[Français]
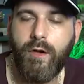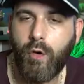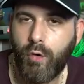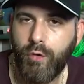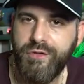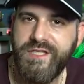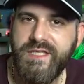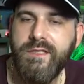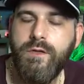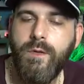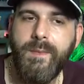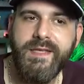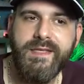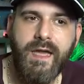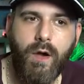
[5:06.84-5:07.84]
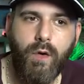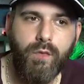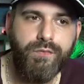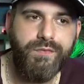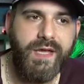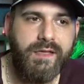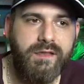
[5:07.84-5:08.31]
redit de manière
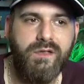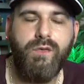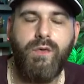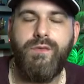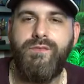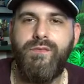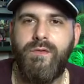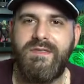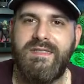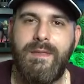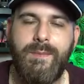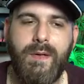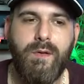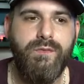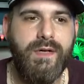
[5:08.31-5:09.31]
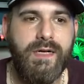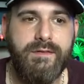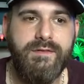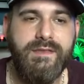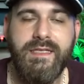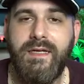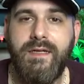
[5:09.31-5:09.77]
ouverte. Encore une fois, on ne sait pas où va
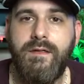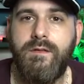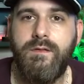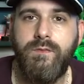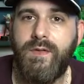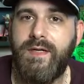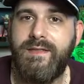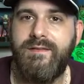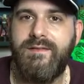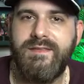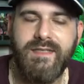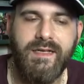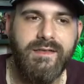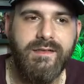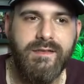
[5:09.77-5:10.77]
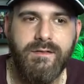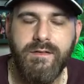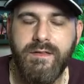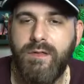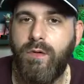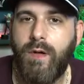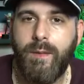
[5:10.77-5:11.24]
l'avenir. Hein. Euh, voilà, dans 5
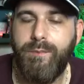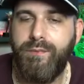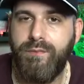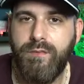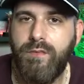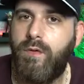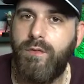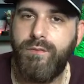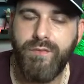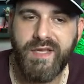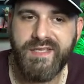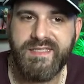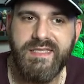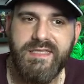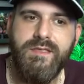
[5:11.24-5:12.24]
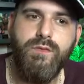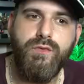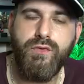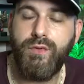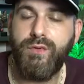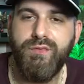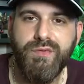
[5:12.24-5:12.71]
ans, il aura pu revoir ce qu'il dit
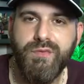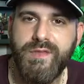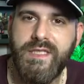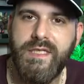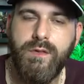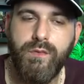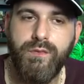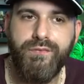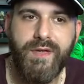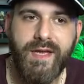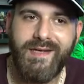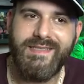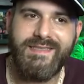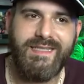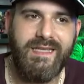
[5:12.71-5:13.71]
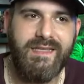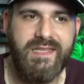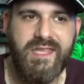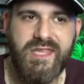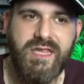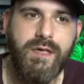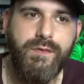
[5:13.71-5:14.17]
aujourd'hui ou ce qu'il compte faire. Les
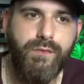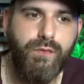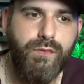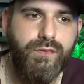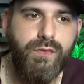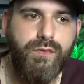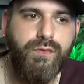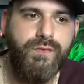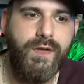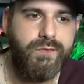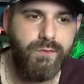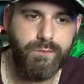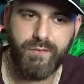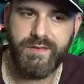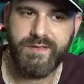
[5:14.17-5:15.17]
stratégies évoluent de toute façon pour